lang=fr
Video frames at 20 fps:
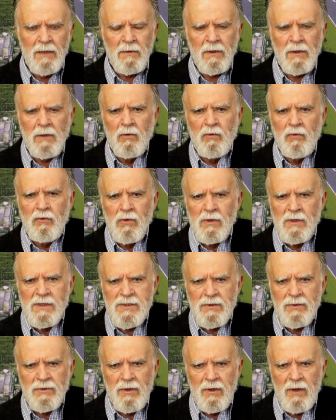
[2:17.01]
et au fond,
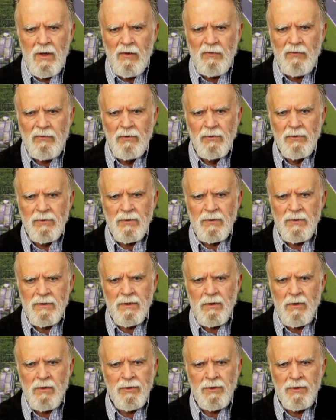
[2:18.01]
qu'est-ce qu'on en a à foutre
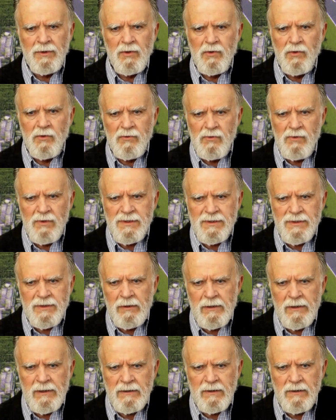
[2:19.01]
quand on est devenu un
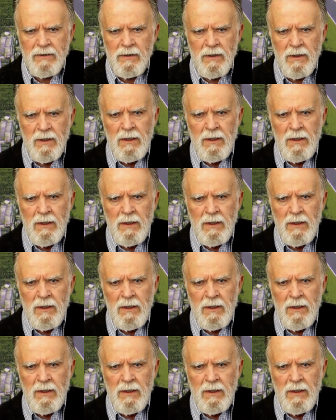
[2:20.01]
squelette